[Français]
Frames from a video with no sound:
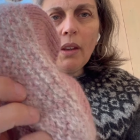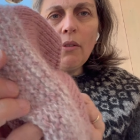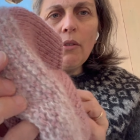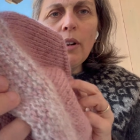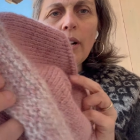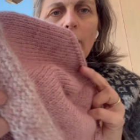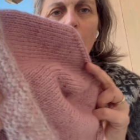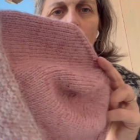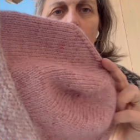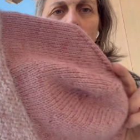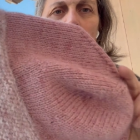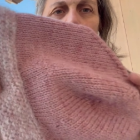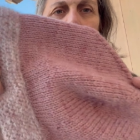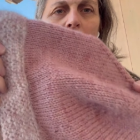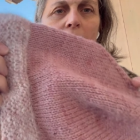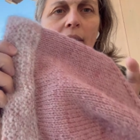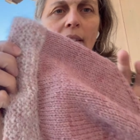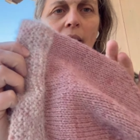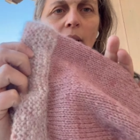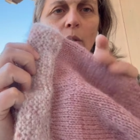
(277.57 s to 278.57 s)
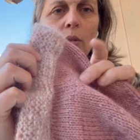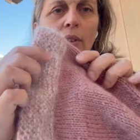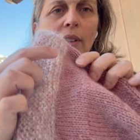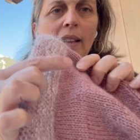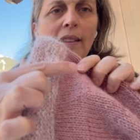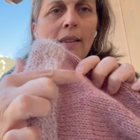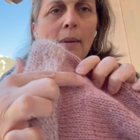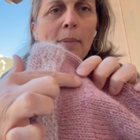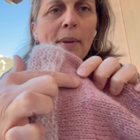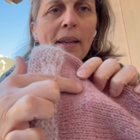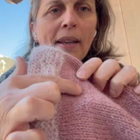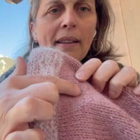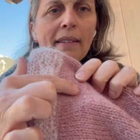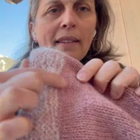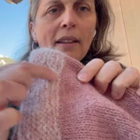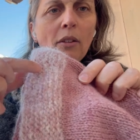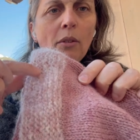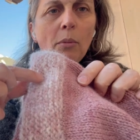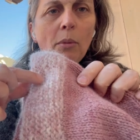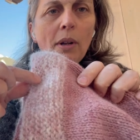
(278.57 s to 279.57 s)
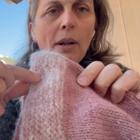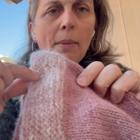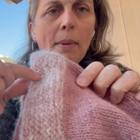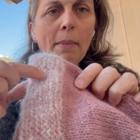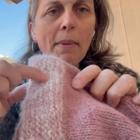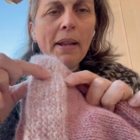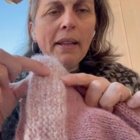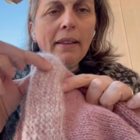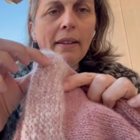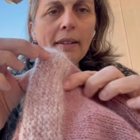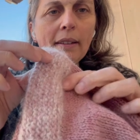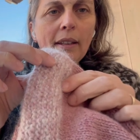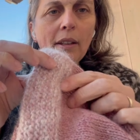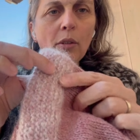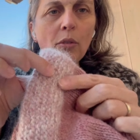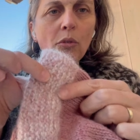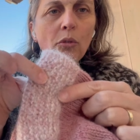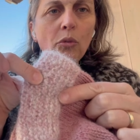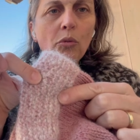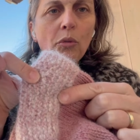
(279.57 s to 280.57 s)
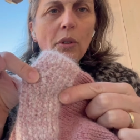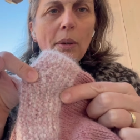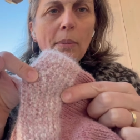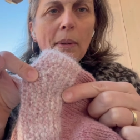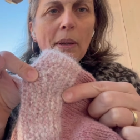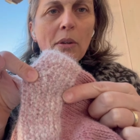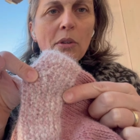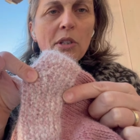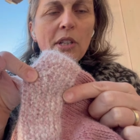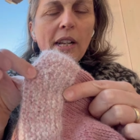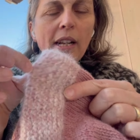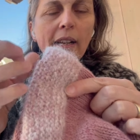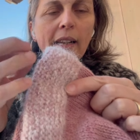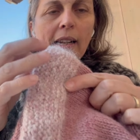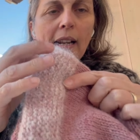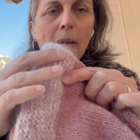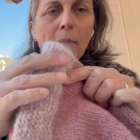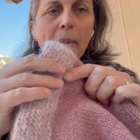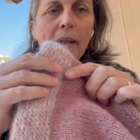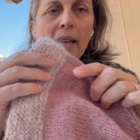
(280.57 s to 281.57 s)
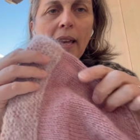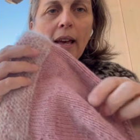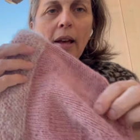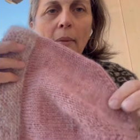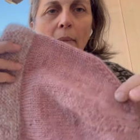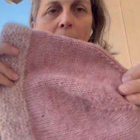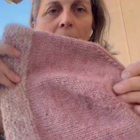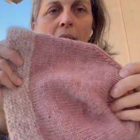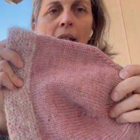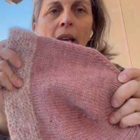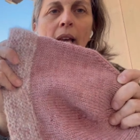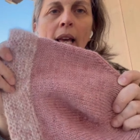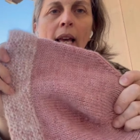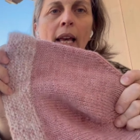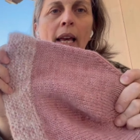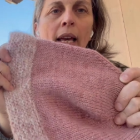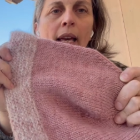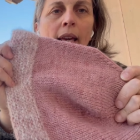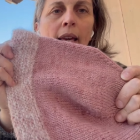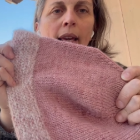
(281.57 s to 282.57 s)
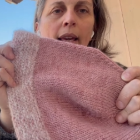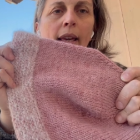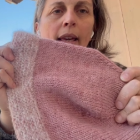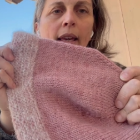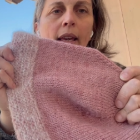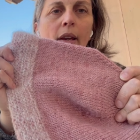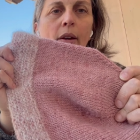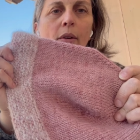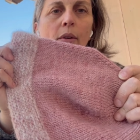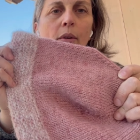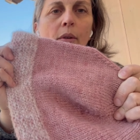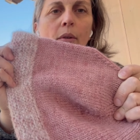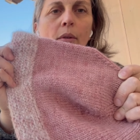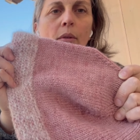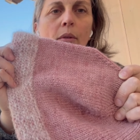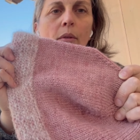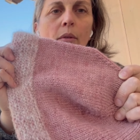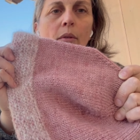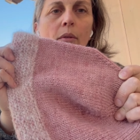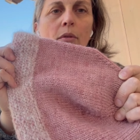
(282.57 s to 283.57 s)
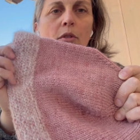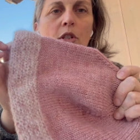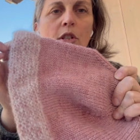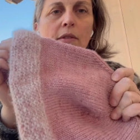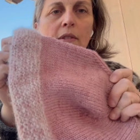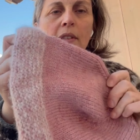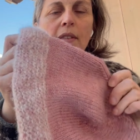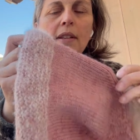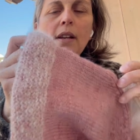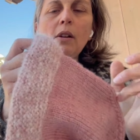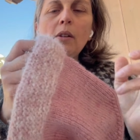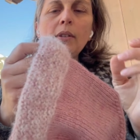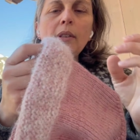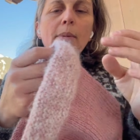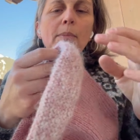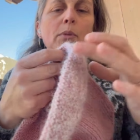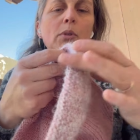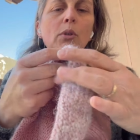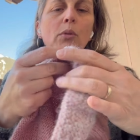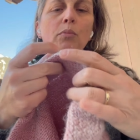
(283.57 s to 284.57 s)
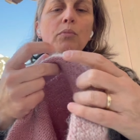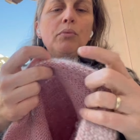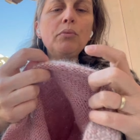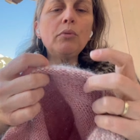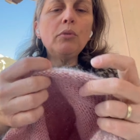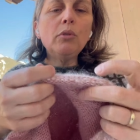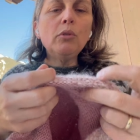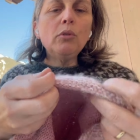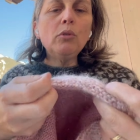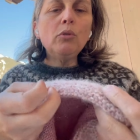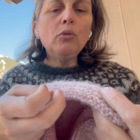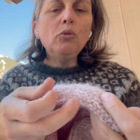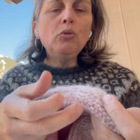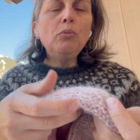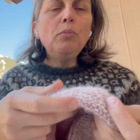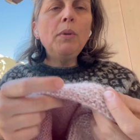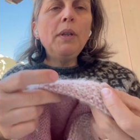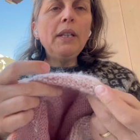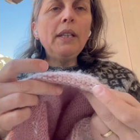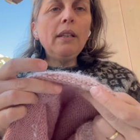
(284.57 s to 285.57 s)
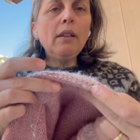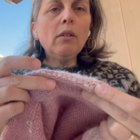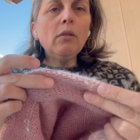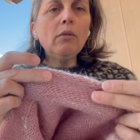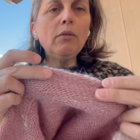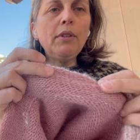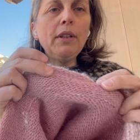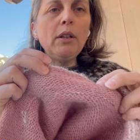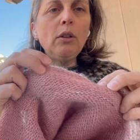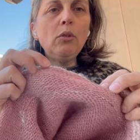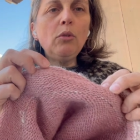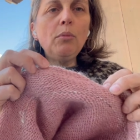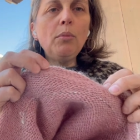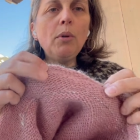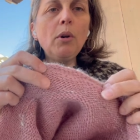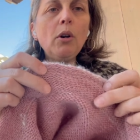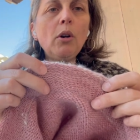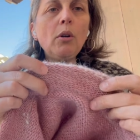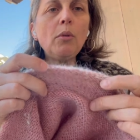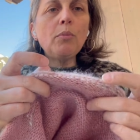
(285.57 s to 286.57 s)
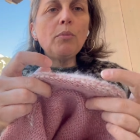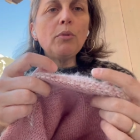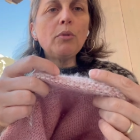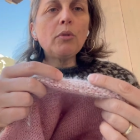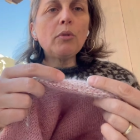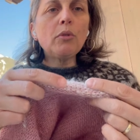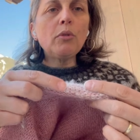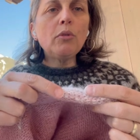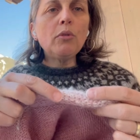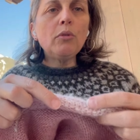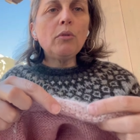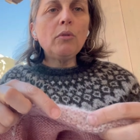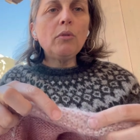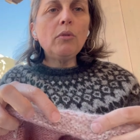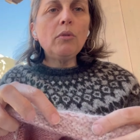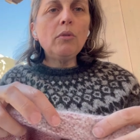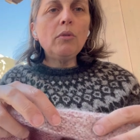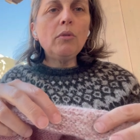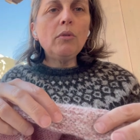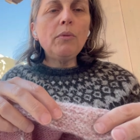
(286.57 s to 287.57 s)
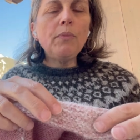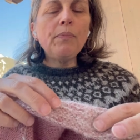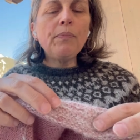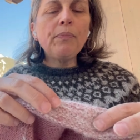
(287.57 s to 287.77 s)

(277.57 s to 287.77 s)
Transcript: Voilà, donc ça fait ça. Donc là, c'est bien exactement la même laine hein, qui est en dessous que mélangée avec l'alpaca. Et euh, j'ai fait ça alors d'abord pour euh, doubler en fait le bord pour que...